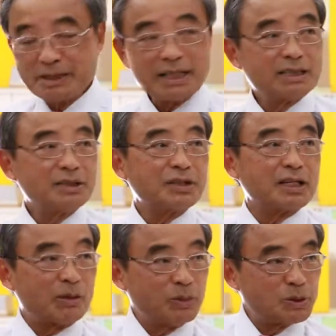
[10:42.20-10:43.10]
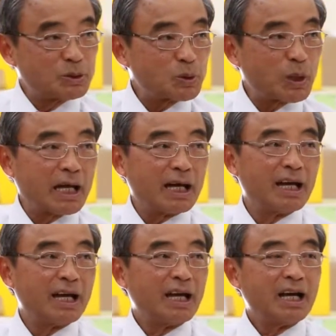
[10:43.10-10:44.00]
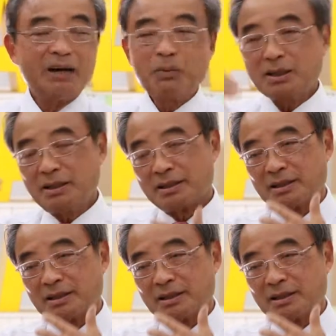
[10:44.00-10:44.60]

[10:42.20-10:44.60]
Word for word: วิจัยที่เซิร์นกลับมาอยู่จุฬามันก็